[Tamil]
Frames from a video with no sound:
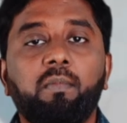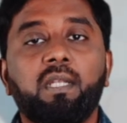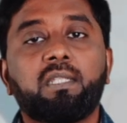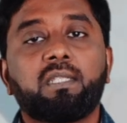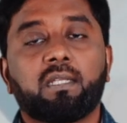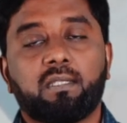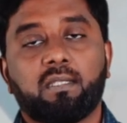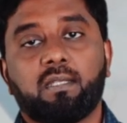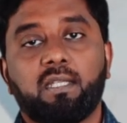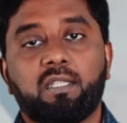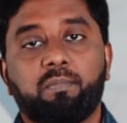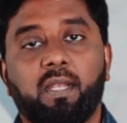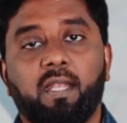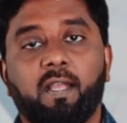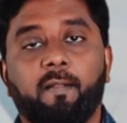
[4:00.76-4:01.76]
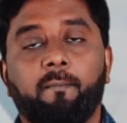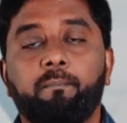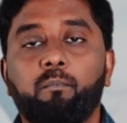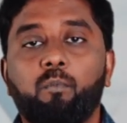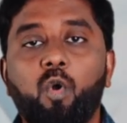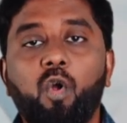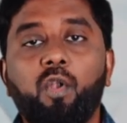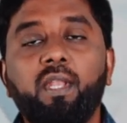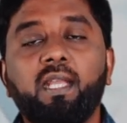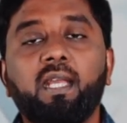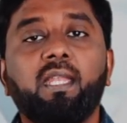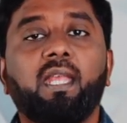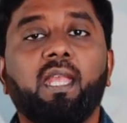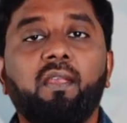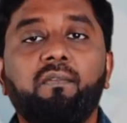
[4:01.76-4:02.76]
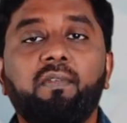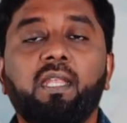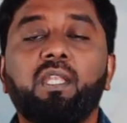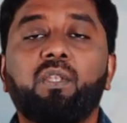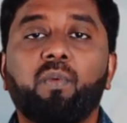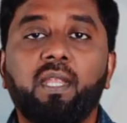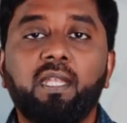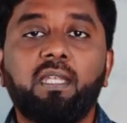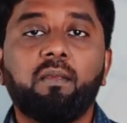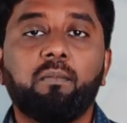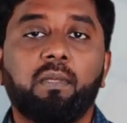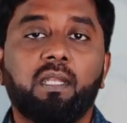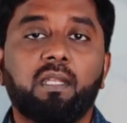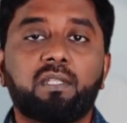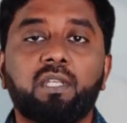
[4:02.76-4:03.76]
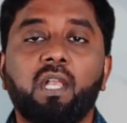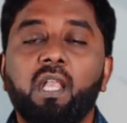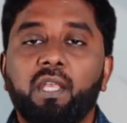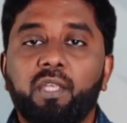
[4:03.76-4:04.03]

மினிட்ஸ் எக்ஸசைஸ் பண்ணுங்கள் மார்னிங் அண்ட் ஈவினிங் டுவெண்ட்டி மினிட்ஸ்